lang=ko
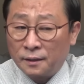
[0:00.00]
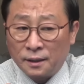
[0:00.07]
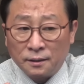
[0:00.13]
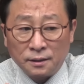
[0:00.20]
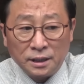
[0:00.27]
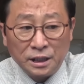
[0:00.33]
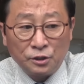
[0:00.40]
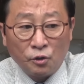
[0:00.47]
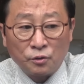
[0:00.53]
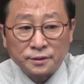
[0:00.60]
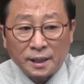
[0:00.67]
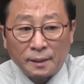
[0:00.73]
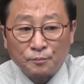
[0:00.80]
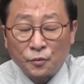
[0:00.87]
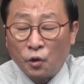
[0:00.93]

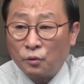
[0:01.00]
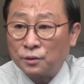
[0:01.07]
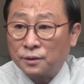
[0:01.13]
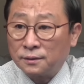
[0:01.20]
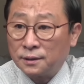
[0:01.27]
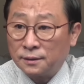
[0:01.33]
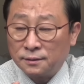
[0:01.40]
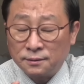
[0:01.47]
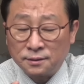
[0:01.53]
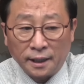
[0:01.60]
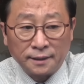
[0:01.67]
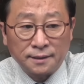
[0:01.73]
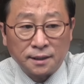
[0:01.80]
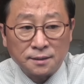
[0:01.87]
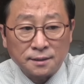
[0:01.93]
2030
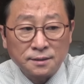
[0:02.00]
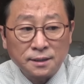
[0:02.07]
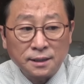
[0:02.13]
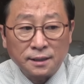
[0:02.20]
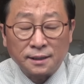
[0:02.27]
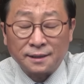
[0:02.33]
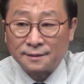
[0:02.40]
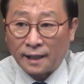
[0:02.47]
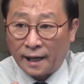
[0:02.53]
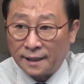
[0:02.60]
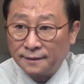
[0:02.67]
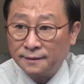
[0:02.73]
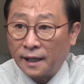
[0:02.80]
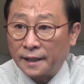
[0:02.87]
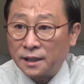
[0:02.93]
네티즌들이
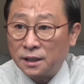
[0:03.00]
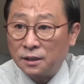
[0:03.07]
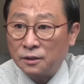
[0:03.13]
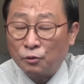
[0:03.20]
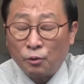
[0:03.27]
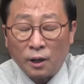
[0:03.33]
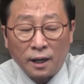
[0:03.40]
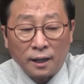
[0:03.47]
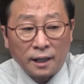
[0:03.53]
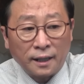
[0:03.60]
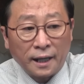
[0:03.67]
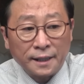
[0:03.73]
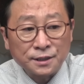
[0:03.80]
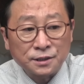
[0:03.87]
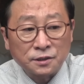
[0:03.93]
단단히 화가
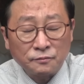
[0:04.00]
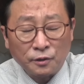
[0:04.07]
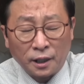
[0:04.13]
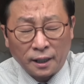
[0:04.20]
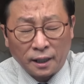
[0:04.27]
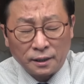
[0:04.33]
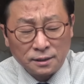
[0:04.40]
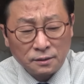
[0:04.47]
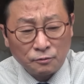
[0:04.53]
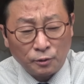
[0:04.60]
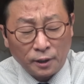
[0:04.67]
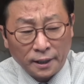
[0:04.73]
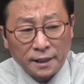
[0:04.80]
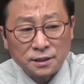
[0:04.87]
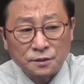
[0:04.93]
나가 있, 화나,
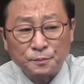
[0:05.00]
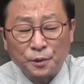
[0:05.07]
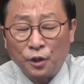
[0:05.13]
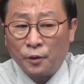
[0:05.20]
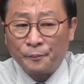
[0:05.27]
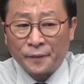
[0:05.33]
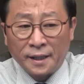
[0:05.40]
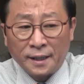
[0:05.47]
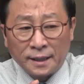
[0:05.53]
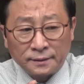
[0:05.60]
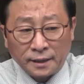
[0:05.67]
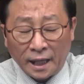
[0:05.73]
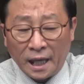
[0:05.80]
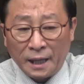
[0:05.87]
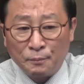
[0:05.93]
하나 있으며
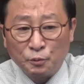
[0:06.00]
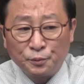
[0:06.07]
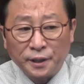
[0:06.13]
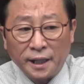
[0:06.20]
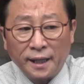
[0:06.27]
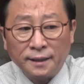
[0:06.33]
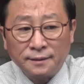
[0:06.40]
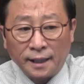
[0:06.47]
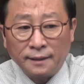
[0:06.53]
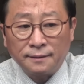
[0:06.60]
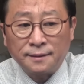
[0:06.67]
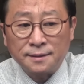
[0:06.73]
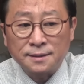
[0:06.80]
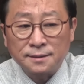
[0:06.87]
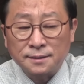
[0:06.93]
대부분의
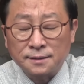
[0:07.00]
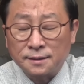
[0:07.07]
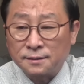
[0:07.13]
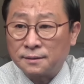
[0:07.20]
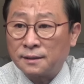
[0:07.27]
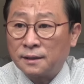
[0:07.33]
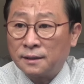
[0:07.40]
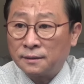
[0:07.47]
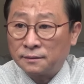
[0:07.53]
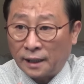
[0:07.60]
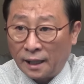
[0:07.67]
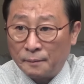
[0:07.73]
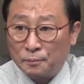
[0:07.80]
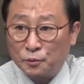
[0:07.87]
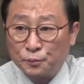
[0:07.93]
네티즌들은
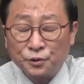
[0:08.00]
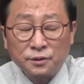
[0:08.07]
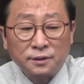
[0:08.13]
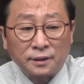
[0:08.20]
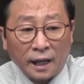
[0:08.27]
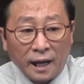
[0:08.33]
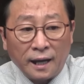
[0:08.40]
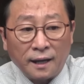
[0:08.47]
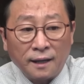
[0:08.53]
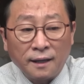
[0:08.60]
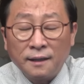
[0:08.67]
대부분 다